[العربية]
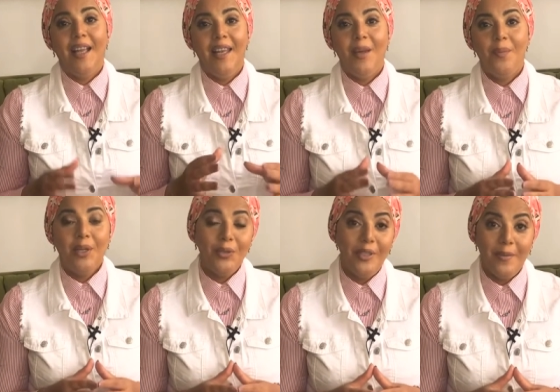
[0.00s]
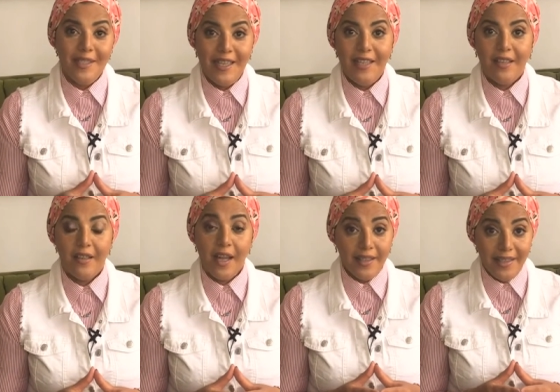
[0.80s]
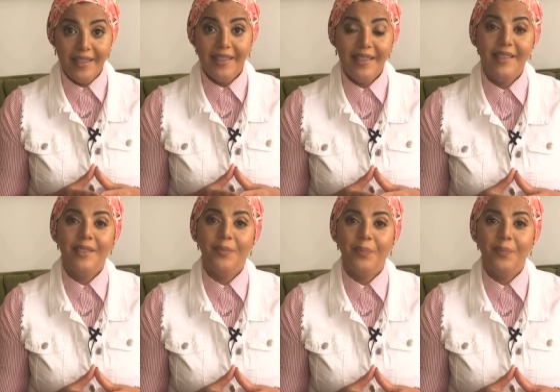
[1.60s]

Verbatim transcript: لما كنت بذاكر عند جدتي